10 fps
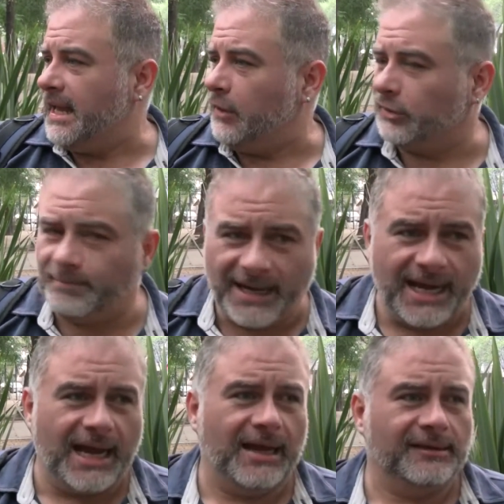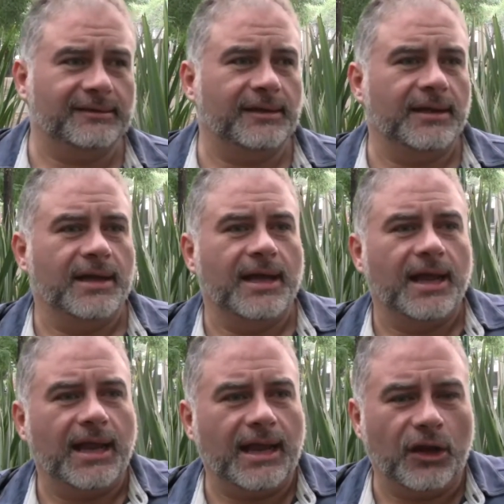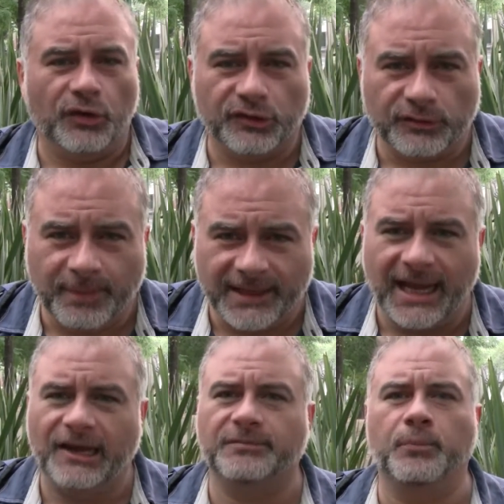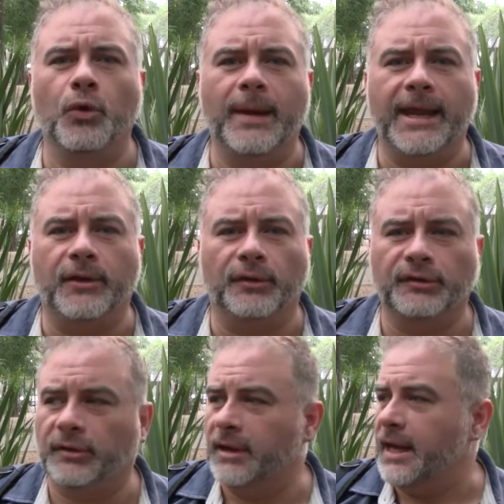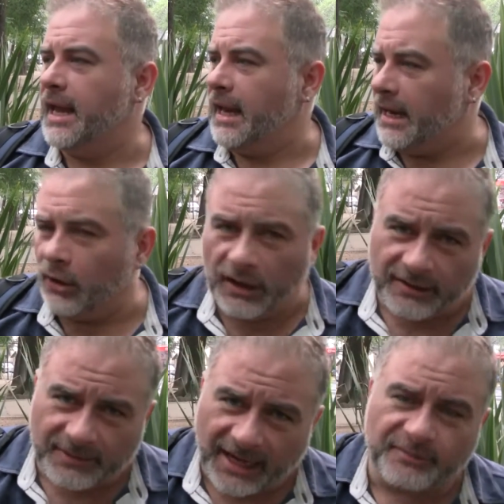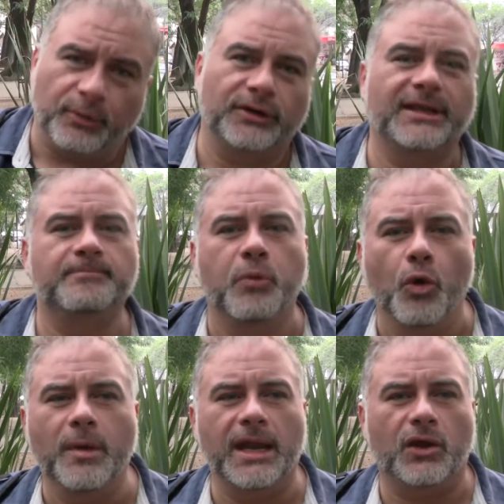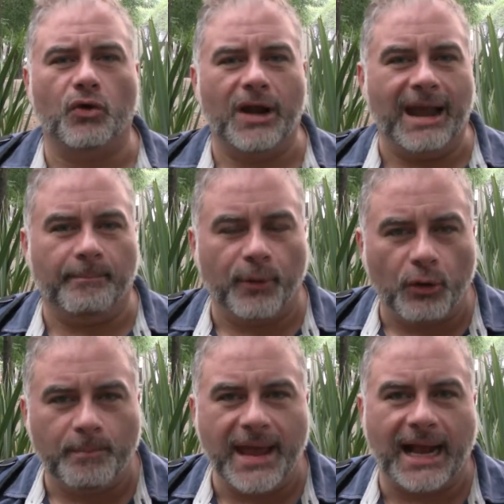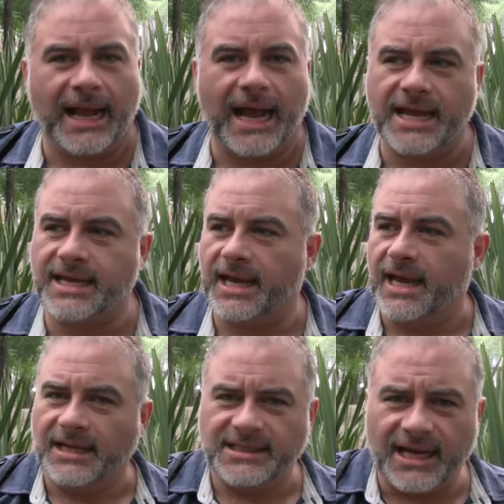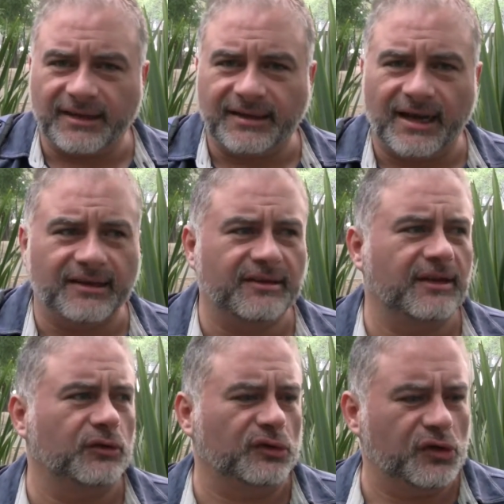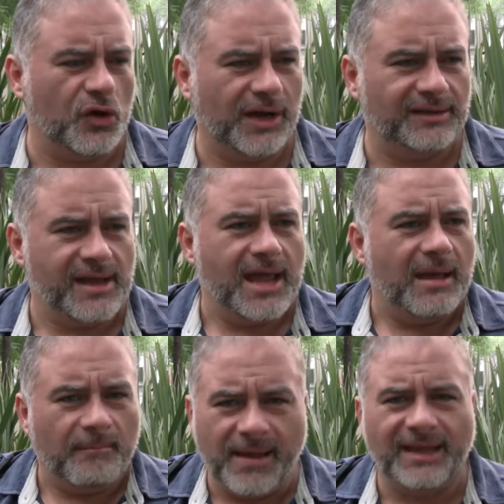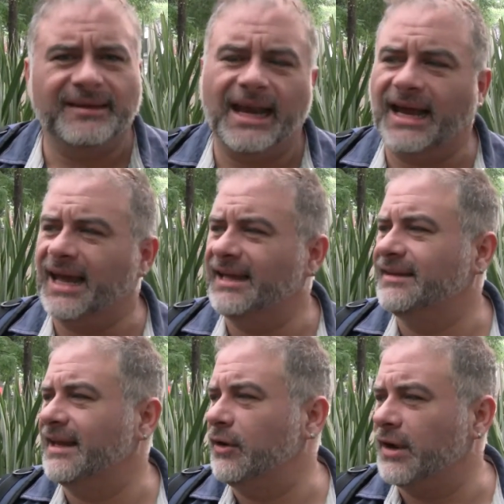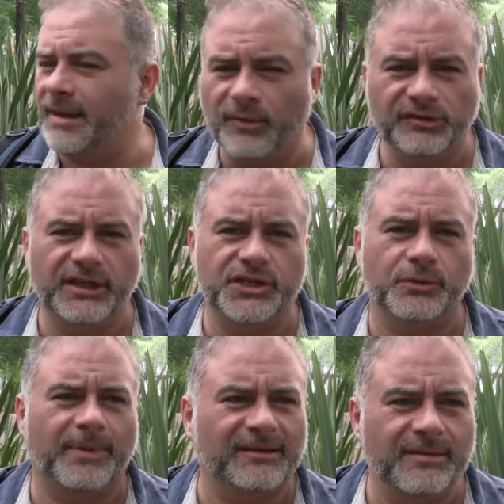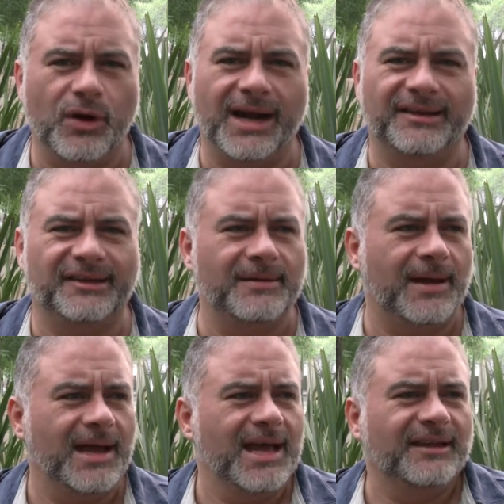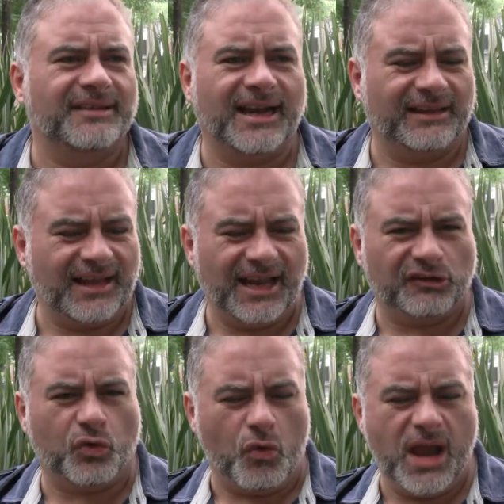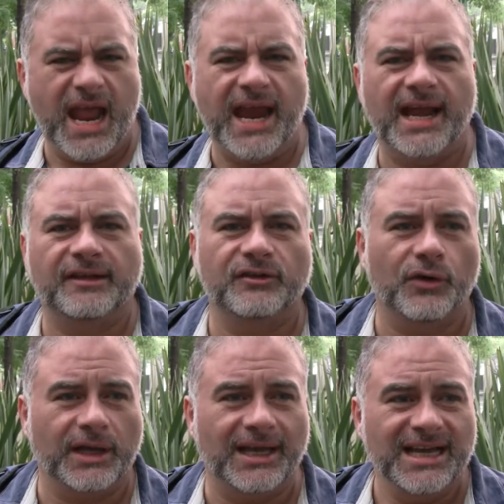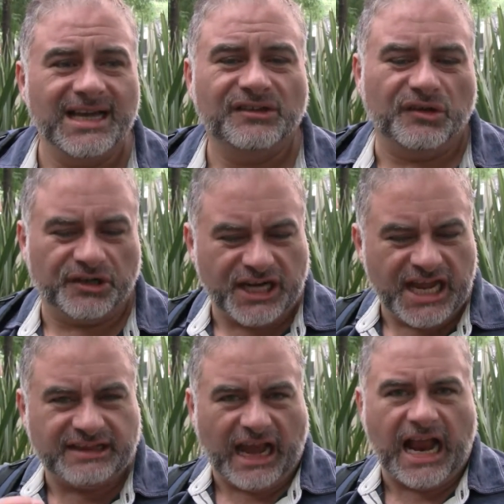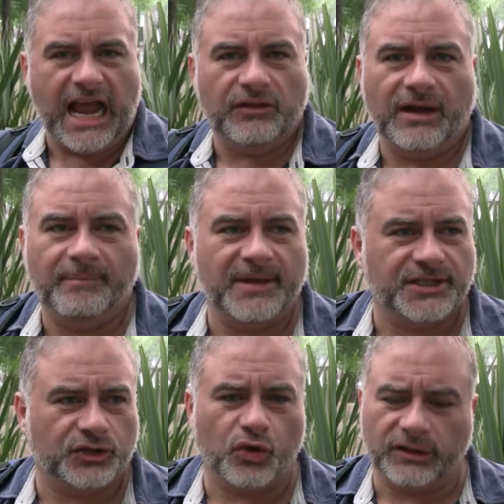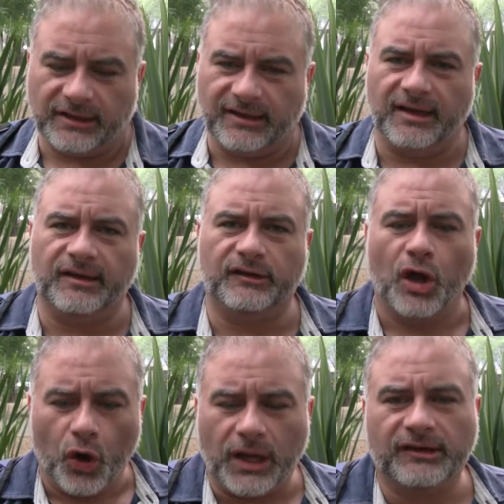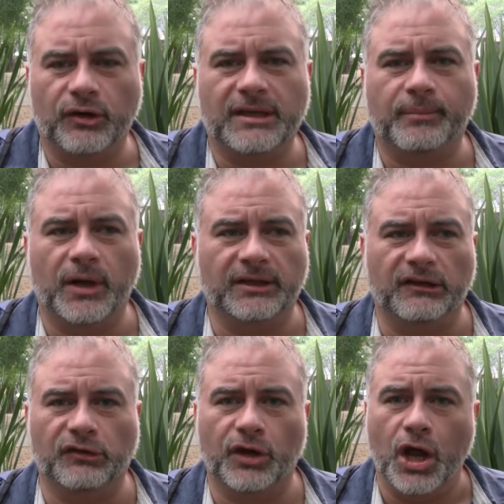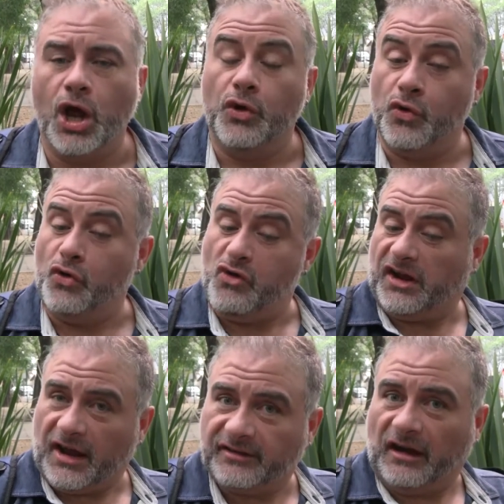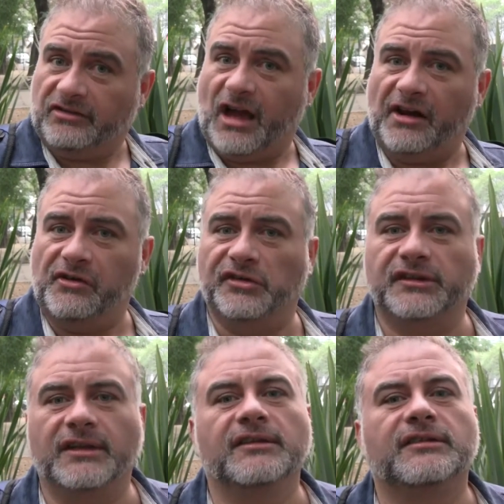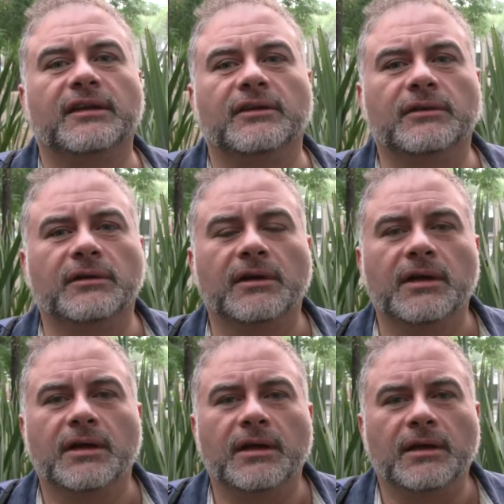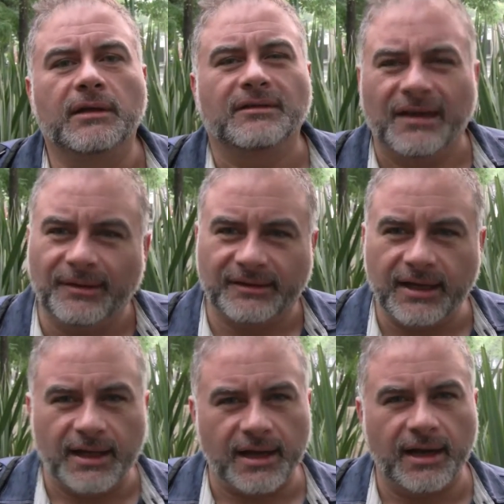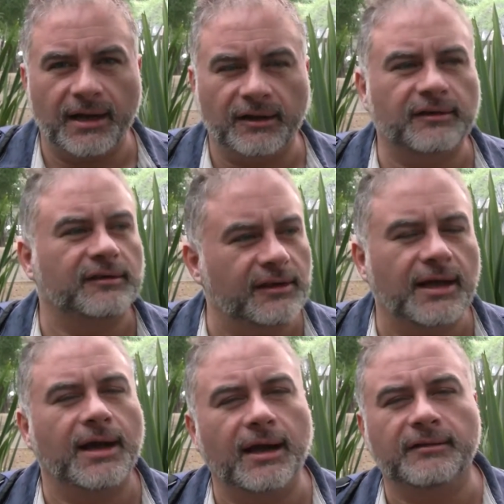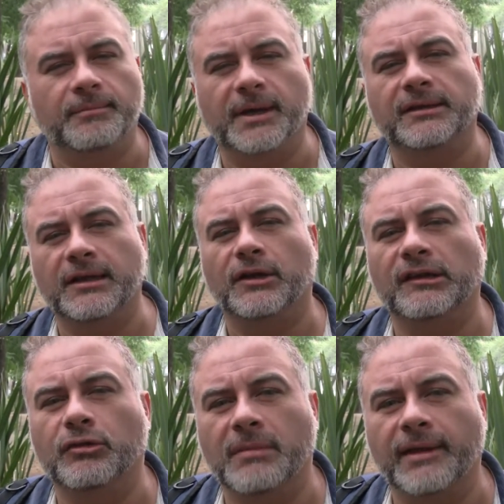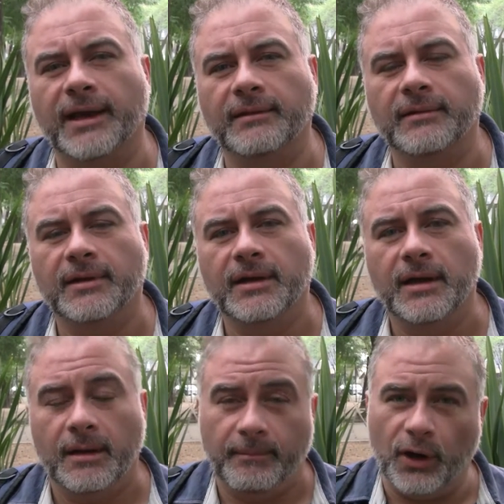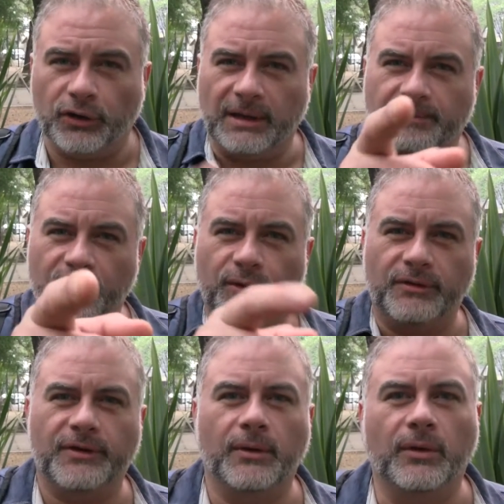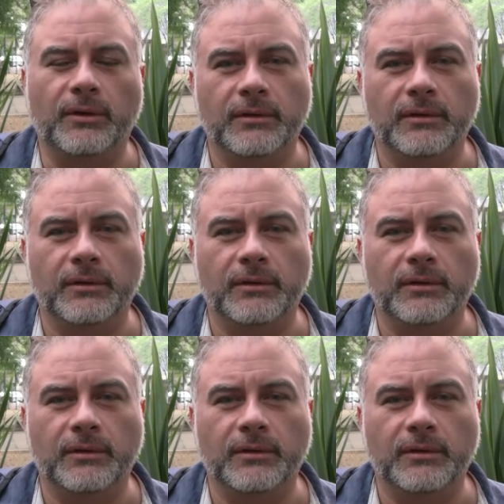los penales, los hospitales públicos, el transporte público, la propia calle, llegas a las instituciones, ves a la gente, lo que hemos dicho, pasivo-agresiva, secretarias coleras, ¿no? Que sonríen tragando la pinche torta y le dices, oye señorita, ponga atención, no, no hay que exaltarnos, te dicen, ¿no? ¿Sabes qué dan ganas? Sí dan ganas de partirle su madre, pero te pido de favor,